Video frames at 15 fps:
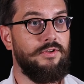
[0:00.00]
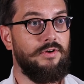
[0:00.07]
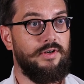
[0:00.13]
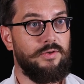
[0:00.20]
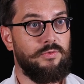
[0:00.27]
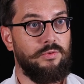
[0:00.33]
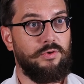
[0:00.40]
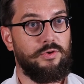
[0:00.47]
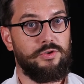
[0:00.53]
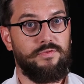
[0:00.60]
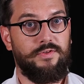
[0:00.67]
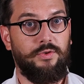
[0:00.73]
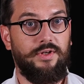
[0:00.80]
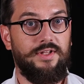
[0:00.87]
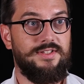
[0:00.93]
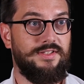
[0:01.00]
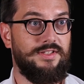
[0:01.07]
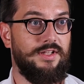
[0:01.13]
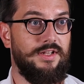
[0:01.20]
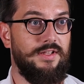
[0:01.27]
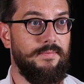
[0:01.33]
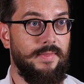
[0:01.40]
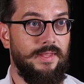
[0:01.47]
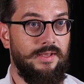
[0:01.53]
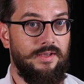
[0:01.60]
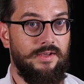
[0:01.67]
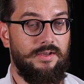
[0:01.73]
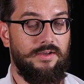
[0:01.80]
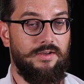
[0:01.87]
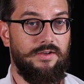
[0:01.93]
dans les cours que je vais donner cette année
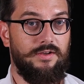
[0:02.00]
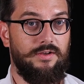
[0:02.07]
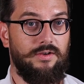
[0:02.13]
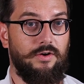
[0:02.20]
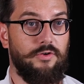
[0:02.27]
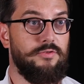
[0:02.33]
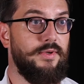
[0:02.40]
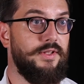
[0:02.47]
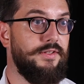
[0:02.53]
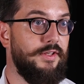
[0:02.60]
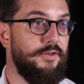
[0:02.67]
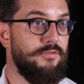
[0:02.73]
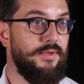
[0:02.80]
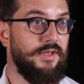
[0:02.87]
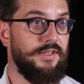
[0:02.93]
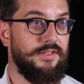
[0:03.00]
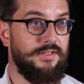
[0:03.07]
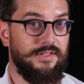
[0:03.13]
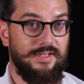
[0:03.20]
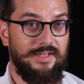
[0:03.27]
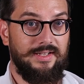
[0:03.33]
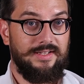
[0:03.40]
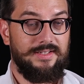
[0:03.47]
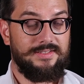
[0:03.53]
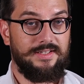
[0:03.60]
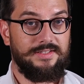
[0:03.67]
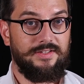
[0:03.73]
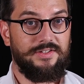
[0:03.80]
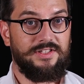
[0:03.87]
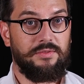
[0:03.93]
euh, en humanité numérique.
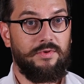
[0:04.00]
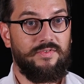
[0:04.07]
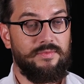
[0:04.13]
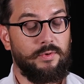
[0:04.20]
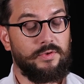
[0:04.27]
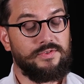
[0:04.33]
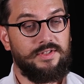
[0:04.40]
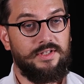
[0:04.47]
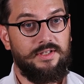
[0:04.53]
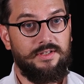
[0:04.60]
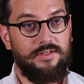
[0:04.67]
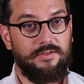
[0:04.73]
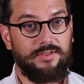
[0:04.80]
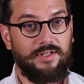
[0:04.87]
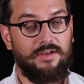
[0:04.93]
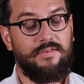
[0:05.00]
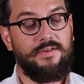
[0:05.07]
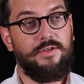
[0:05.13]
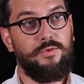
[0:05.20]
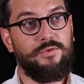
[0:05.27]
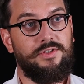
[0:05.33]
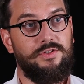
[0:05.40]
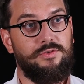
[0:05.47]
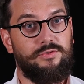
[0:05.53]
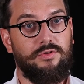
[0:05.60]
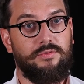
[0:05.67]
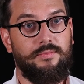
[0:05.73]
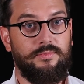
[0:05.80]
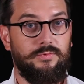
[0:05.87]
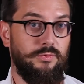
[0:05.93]
Ça, c'est vrai que ça m'a fait penser. Travailler aussi
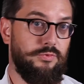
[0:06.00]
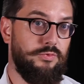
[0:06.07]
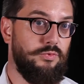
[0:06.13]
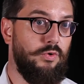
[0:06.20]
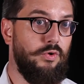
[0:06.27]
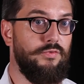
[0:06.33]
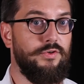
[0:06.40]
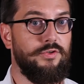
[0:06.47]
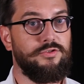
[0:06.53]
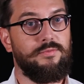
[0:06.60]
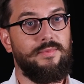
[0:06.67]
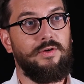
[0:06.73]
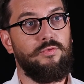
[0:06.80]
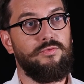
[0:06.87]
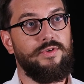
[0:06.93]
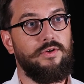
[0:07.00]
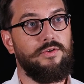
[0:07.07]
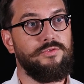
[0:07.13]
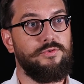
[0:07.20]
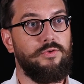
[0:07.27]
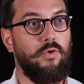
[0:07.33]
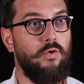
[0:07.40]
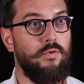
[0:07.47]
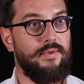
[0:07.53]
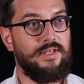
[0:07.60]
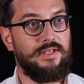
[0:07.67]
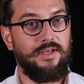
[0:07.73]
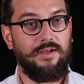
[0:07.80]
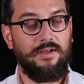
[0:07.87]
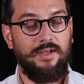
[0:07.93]
sur, donc du coup, en revenant sur ma conférence sur
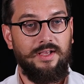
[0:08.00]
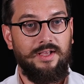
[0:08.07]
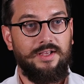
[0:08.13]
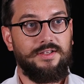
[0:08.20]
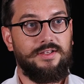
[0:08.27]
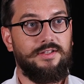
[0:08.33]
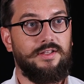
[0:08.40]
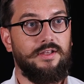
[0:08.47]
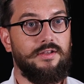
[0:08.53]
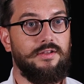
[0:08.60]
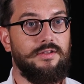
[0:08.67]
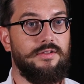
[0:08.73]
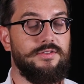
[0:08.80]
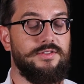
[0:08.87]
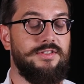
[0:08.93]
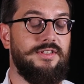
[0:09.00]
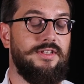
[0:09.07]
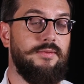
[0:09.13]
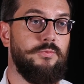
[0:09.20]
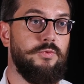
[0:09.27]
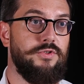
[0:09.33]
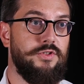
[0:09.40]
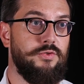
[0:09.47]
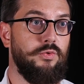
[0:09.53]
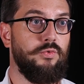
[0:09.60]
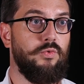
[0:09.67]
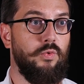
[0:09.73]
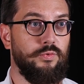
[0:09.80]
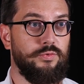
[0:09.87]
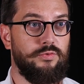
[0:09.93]
Omeka, qui est un système de gestion
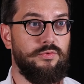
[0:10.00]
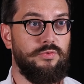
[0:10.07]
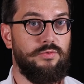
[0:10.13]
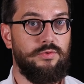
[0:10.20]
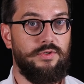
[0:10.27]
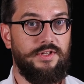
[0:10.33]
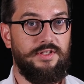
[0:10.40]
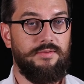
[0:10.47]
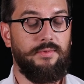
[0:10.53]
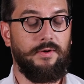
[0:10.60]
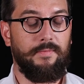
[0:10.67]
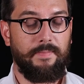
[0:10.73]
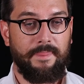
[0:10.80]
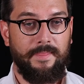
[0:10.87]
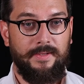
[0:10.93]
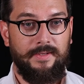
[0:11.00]
de contenu libre